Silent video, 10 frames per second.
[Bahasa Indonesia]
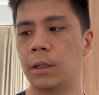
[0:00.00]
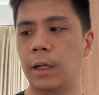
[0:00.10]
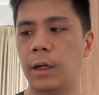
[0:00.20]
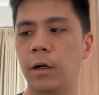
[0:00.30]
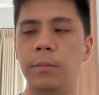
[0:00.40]

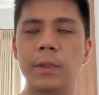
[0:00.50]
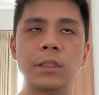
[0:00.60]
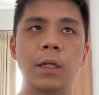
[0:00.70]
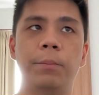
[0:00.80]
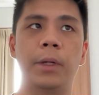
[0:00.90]
Nah, kalau
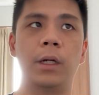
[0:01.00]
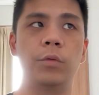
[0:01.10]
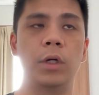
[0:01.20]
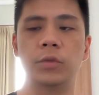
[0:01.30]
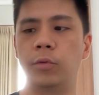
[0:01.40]
masalah per
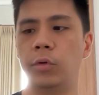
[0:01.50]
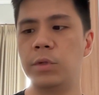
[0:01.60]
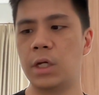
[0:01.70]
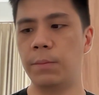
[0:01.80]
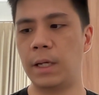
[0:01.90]
210
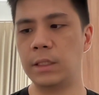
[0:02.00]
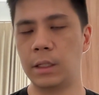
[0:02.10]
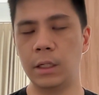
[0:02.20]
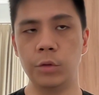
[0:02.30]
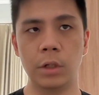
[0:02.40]
bisa
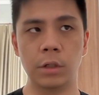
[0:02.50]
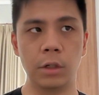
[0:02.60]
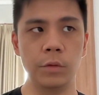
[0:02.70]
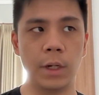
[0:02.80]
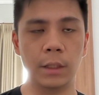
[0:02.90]
dipasang di
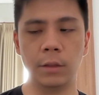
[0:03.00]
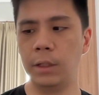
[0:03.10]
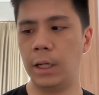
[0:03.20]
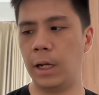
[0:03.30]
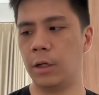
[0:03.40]
202
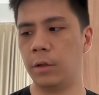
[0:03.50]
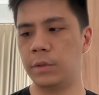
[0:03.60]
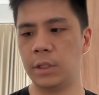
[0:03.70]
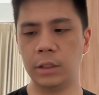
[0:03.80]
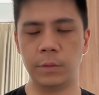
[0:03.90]
atau enggak, kalau
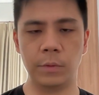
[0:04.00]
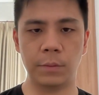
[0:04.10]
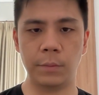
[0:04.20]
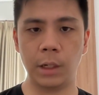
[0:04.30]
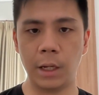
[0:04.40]
misalnya
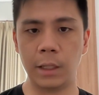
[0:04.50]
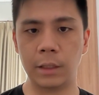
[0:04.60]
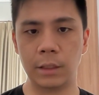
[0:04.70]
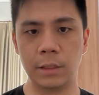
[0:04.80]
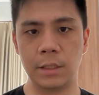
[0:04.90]
teman-teman
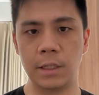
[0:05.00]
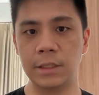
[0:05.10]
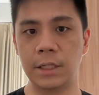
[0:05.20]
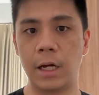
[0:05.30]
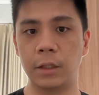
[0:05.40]
lihat
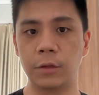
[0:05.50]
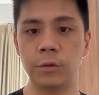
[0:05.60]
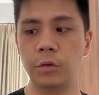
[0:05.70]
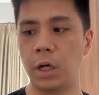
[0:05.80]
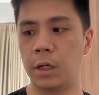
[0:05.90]
jenis karet
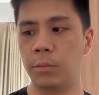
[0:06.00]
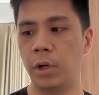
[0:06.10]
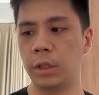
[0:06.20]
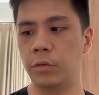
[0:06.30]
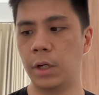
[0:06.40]
dudukan
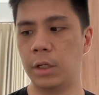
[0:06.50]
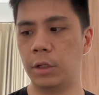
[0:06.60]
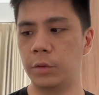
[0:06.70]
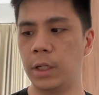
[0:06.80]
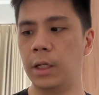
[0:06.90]
buat
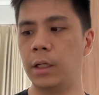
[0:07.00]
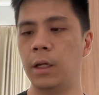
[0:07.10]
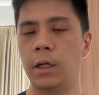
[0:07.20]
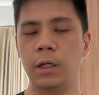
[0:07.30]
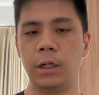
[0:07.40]
202 nih,
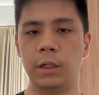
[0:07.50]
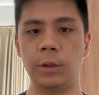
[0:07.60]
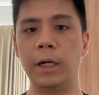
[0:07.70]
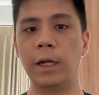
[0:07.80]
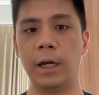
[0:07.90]
itu
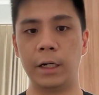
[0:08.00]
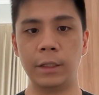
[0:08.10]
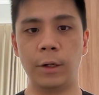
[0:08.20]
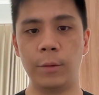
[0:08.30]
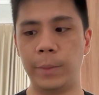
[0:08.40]
kan
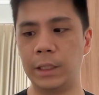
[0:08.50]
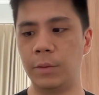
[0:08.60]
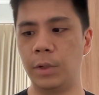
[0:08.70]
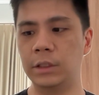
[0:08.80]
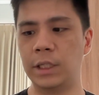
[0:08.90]
karetnya
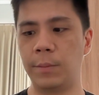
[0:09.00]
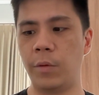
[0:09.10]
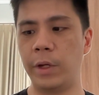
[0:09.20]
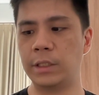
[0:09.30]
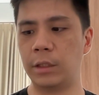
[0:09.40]
kompatibel sama
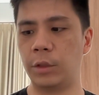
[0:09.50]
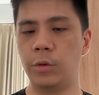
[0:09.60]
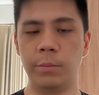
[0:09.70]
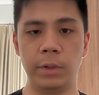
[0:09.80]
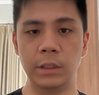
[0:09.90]

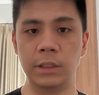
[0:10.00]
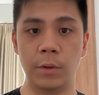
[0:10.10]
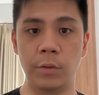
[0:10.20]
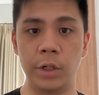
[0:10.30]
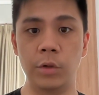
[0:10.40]
W124
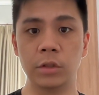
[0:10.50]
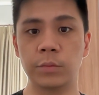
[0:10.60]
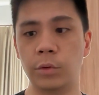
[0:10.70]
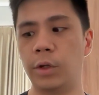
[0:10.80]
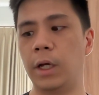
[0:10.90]
sama
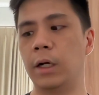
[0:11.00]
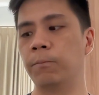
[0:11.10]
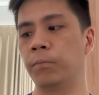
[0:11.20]
W210 kan.